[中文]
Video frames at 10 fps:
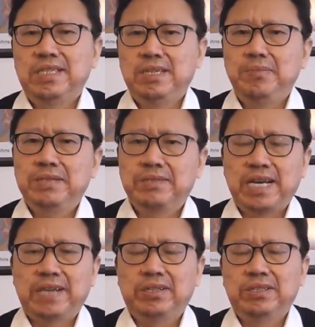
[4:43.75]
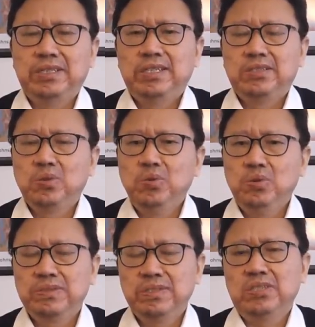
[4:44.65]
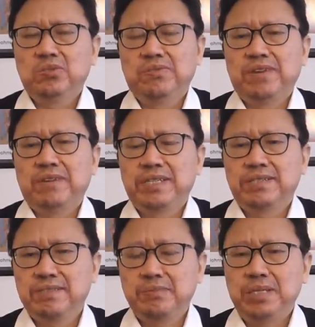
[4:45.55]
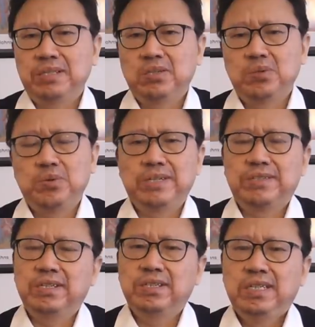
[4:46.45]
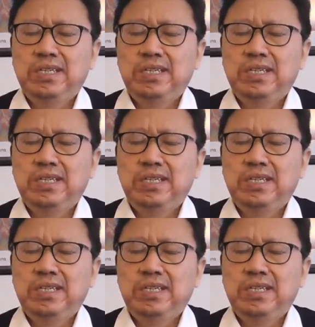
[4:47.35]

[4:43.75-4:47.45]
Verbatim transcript: 即便是看到中共自己所发放的视频，都觉得这个